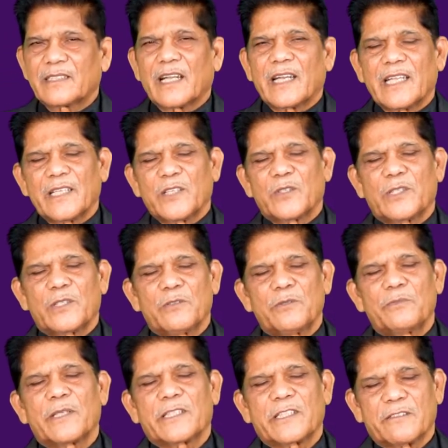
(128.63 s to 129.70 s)
தலைக்குனிவு
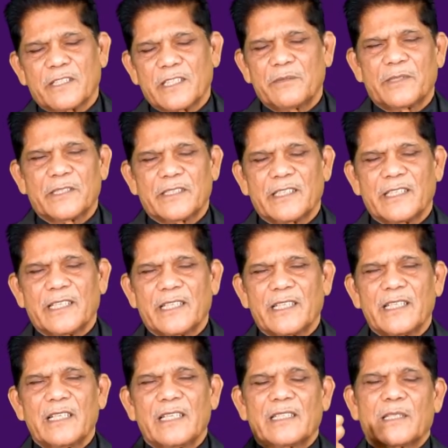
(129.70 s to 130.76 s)
மற்றவர்கள் மத்தியிலே
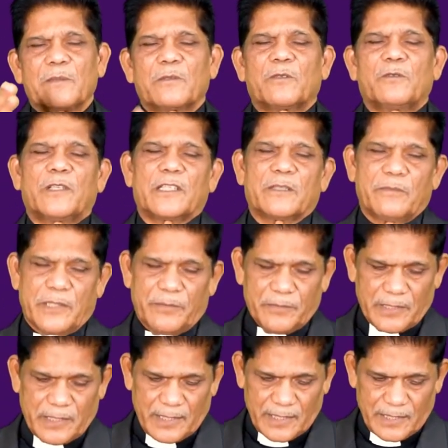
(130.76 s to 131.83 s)
நமக்கு வரும்
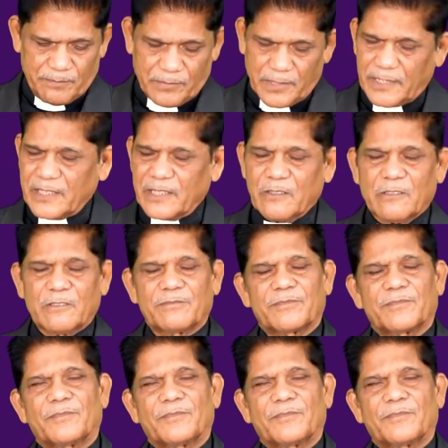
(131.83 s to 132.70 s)
என்பதாக பார்க்கிறோம்